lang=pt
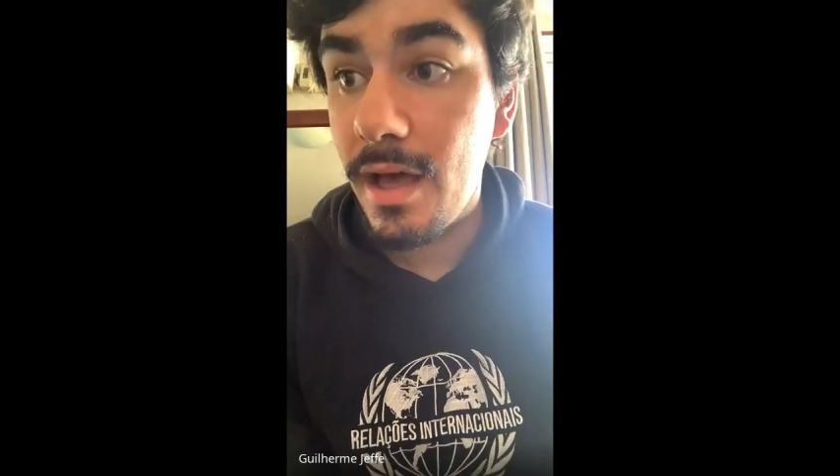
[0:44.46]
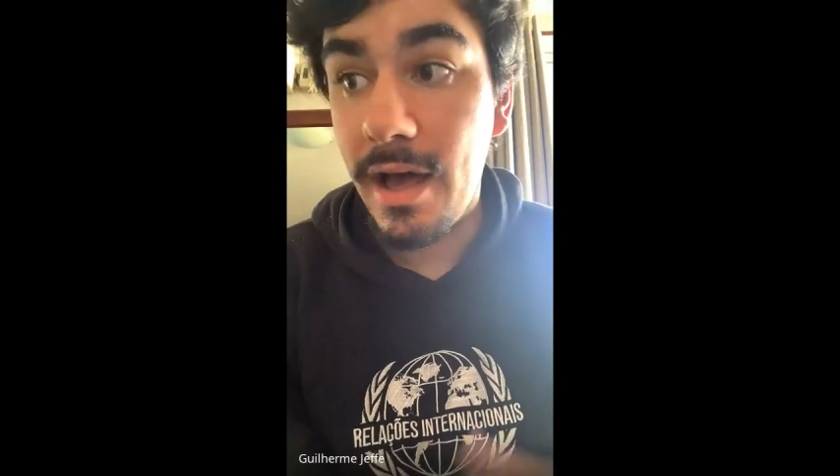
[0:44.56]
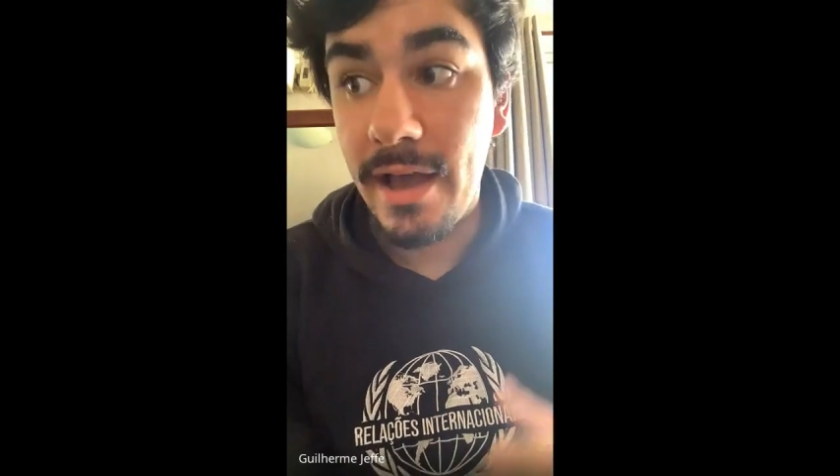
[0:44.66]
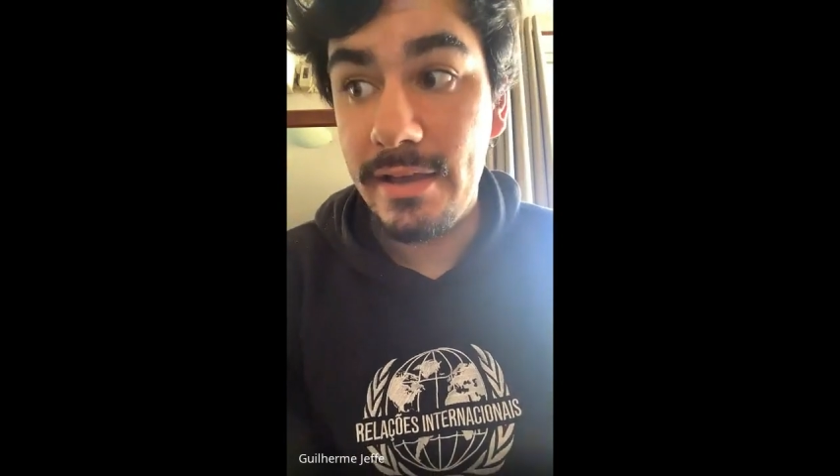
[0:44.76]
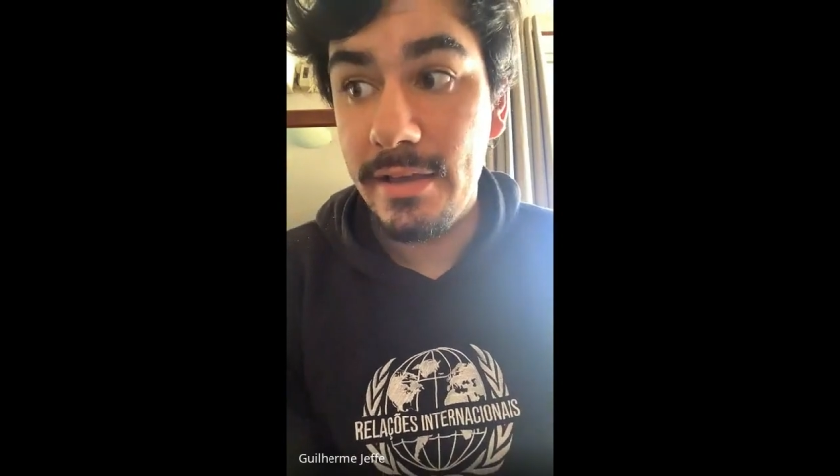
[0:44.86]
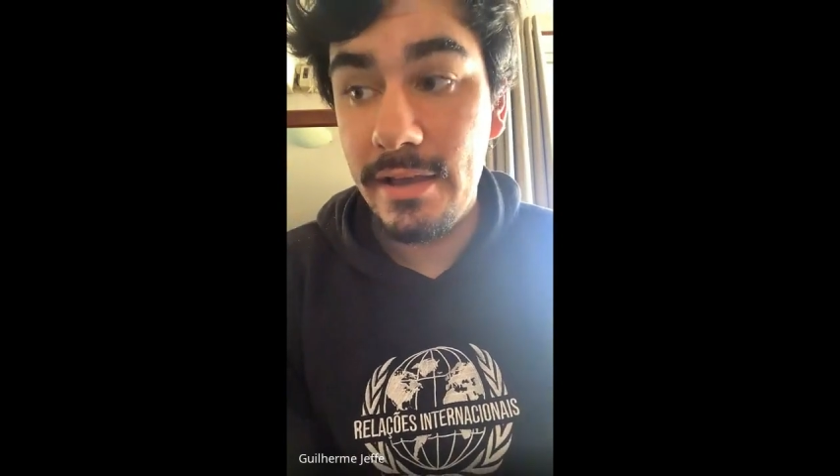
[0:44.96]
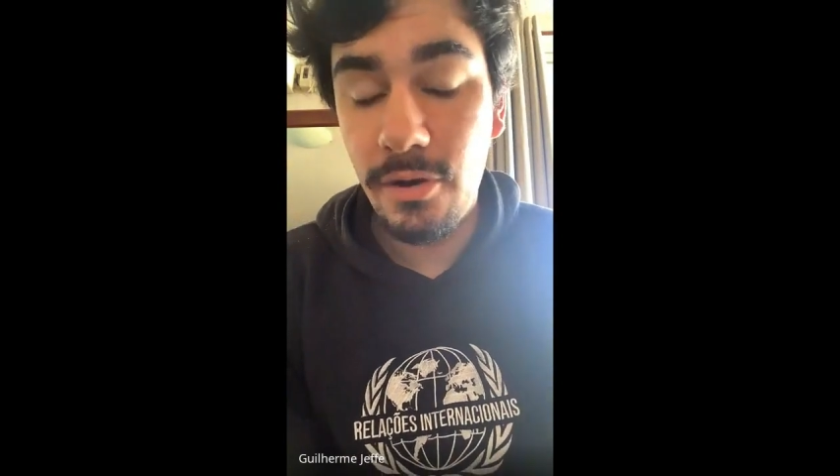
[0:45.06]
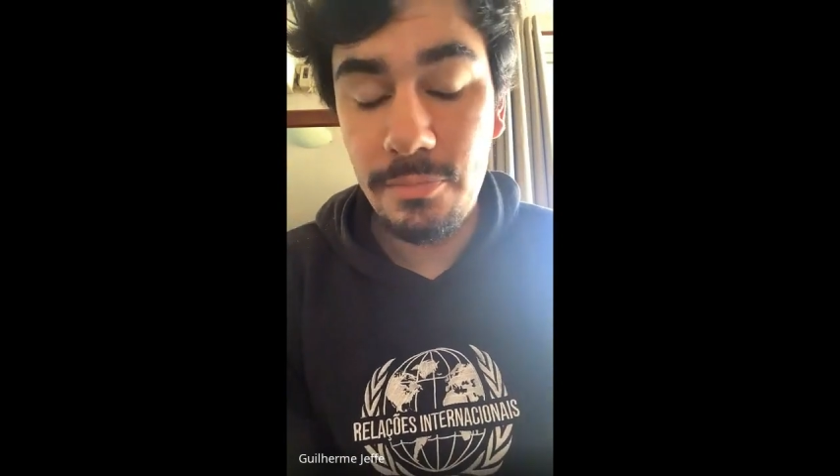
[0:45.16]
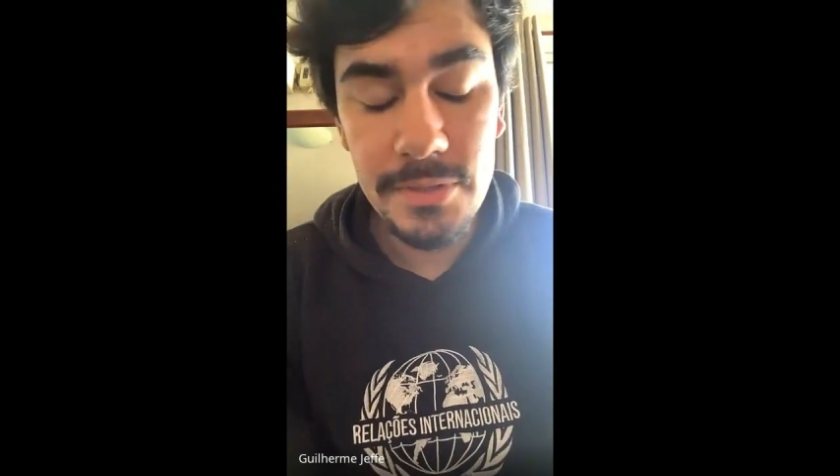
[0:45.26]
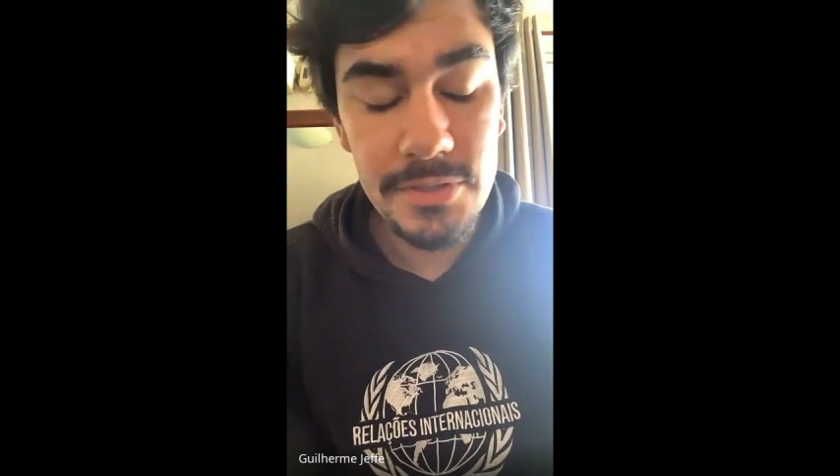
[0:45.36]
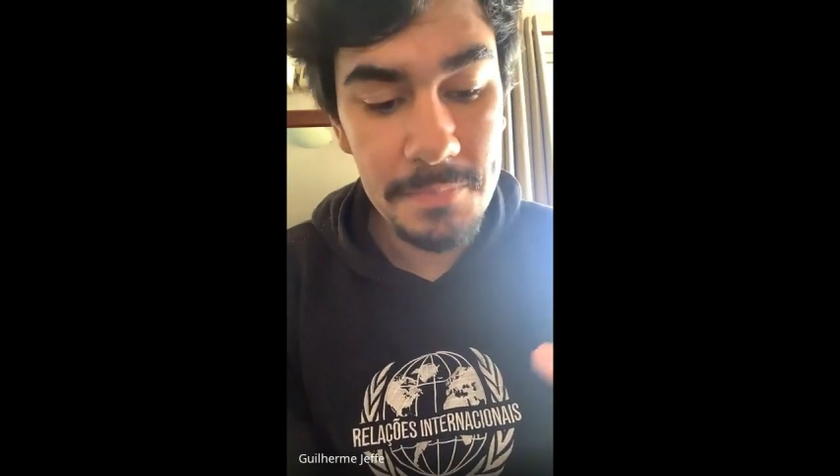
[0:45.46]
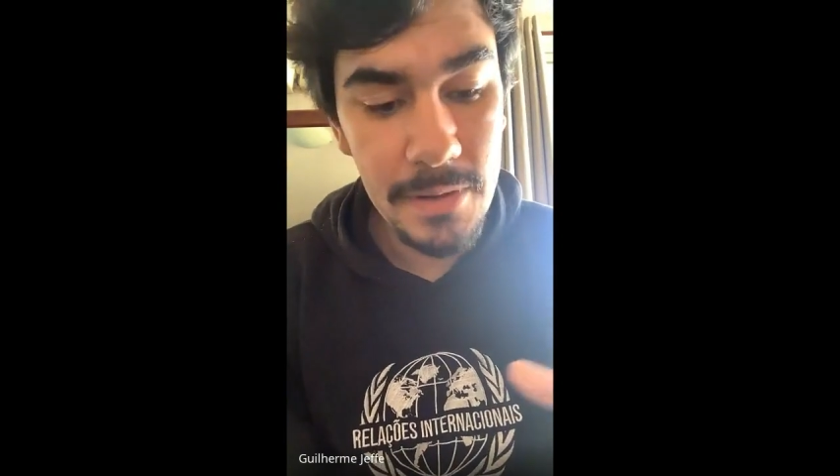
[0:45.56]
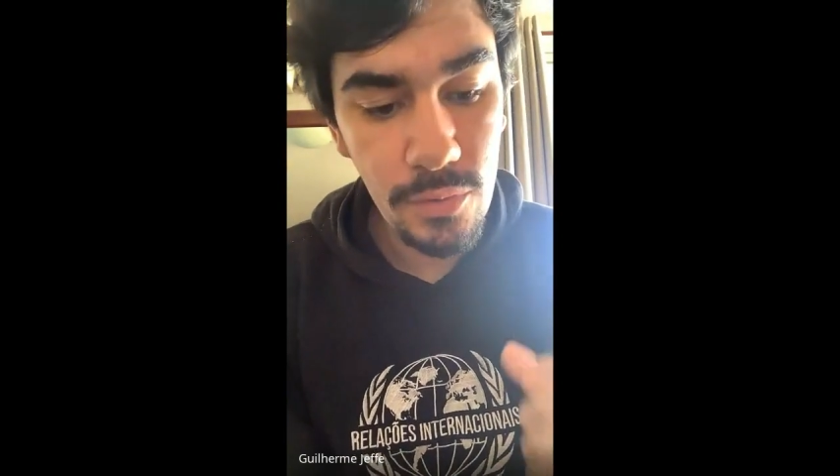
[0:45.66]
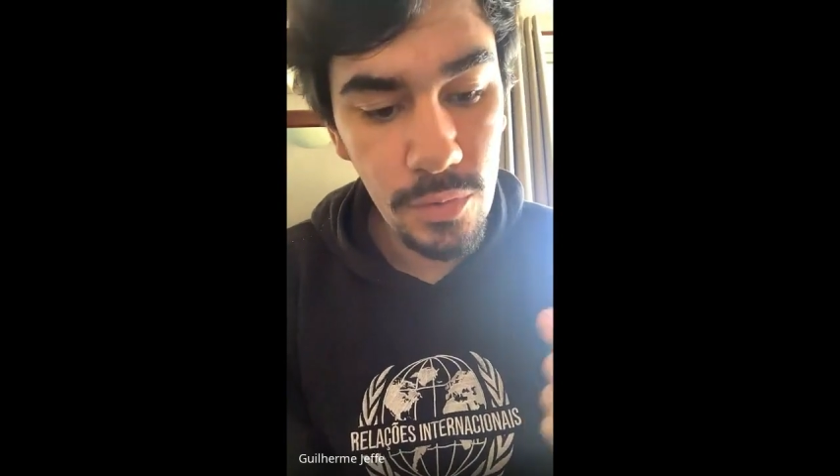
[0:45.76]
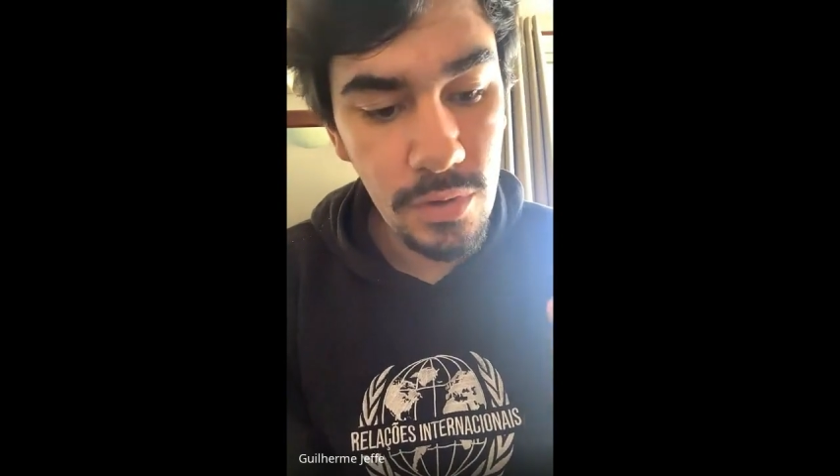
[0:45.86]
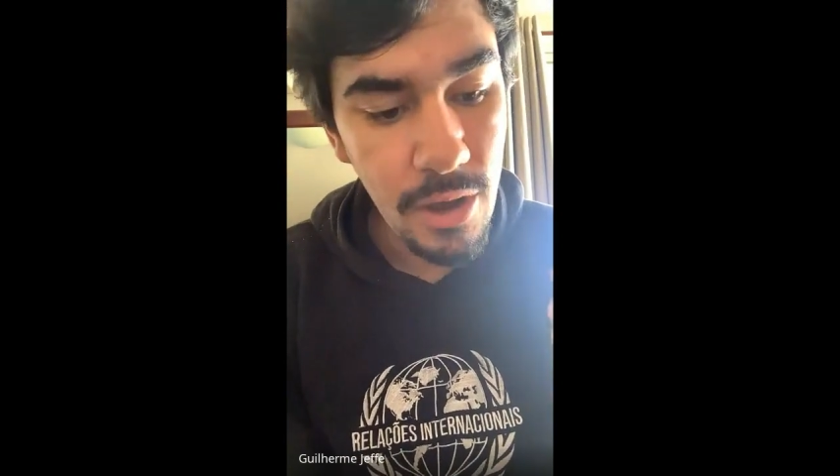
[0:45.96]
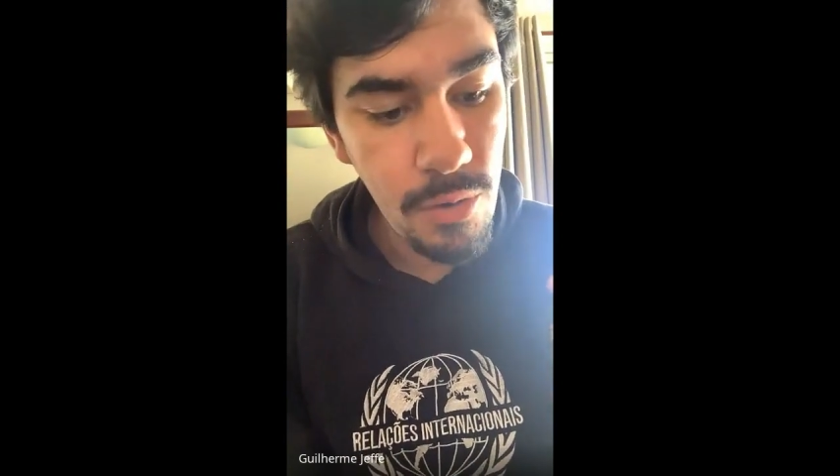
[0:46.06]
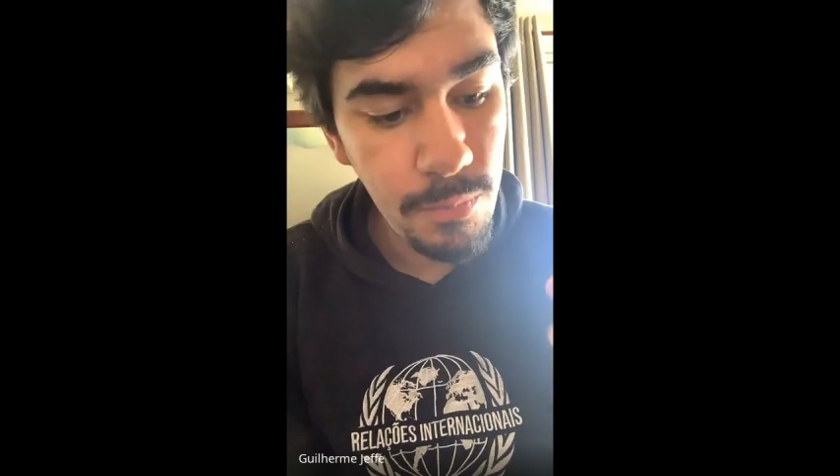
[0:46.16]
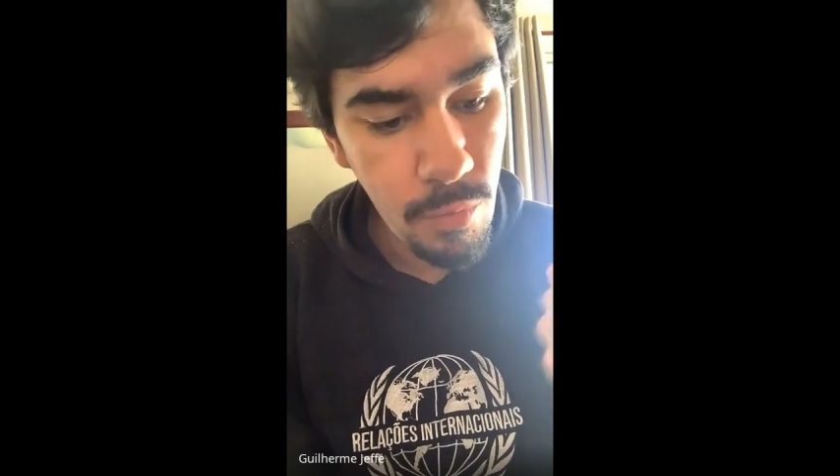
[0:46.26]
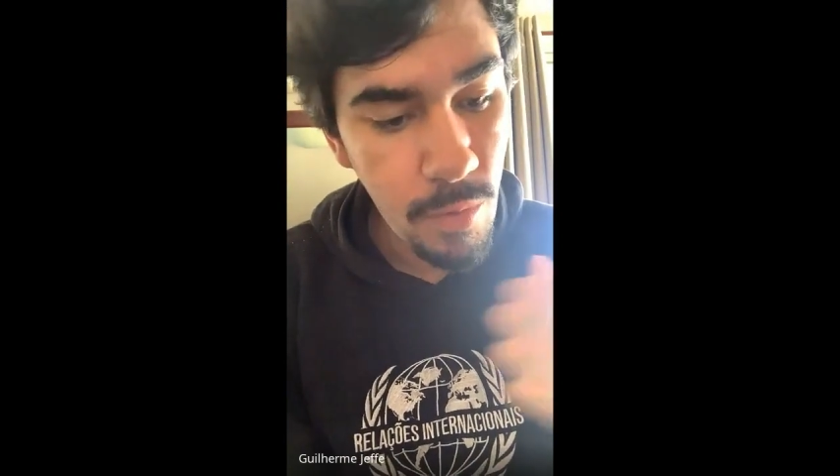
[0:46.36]
Aí eu pedi para colocar
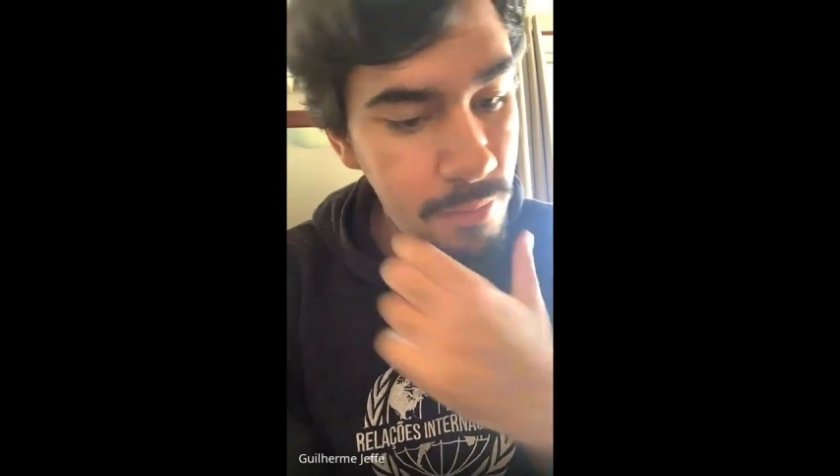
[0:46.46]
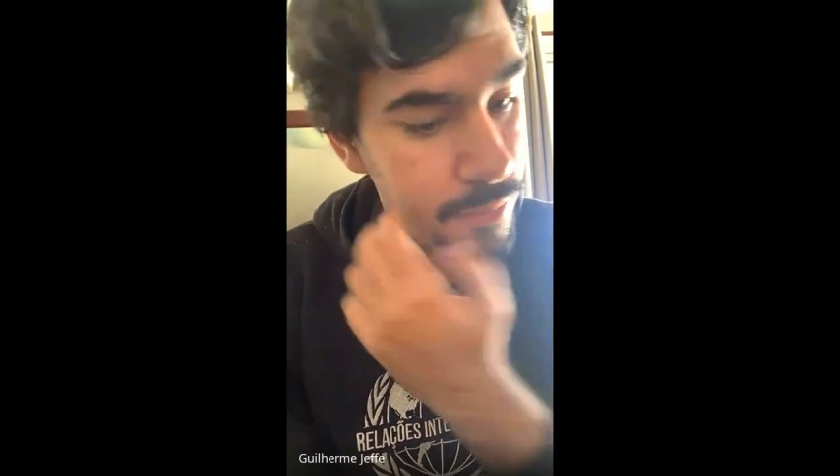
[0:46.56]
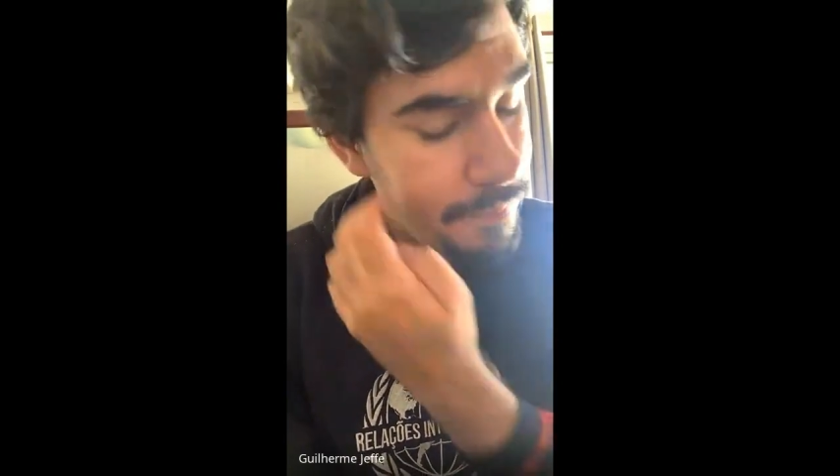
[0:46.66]
o, o,